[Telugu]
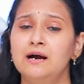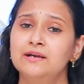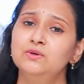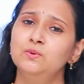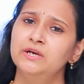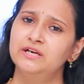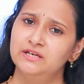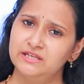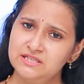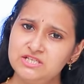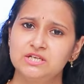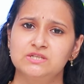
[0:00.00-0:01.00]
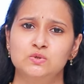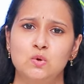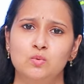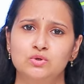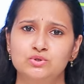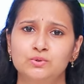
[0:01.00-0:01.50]
ఐయుఐ అనేది
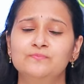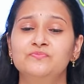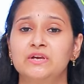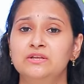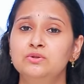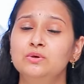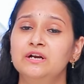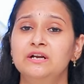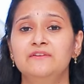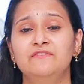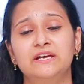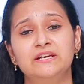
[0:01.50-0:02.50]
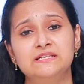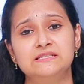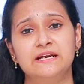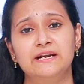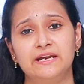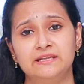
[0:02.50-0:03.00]
చేసుకోవచ్చు ఎందుకంటే వేరే
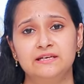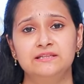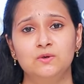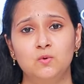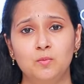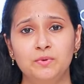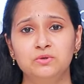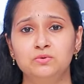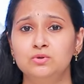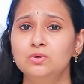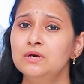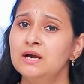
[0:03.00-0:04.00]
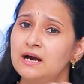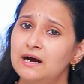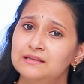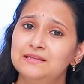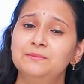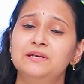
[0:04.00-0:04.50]
సైడ్ ఏదైతే ఓపెన్ ఉందో
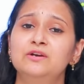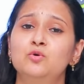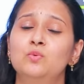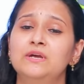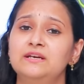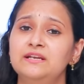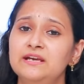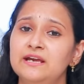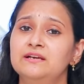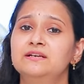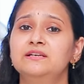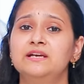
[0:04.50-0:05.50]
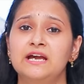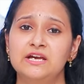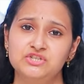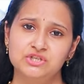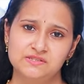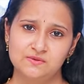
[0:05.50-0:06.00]
అది మనకు వెళ్ళి ఎగ్ని వేవ్ని
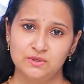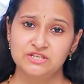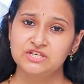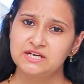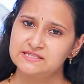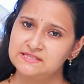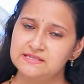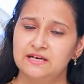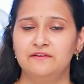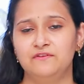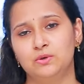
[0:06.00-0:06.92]
క్యాచ్ చేసుకునే ఛాన్సెస్ అనేవి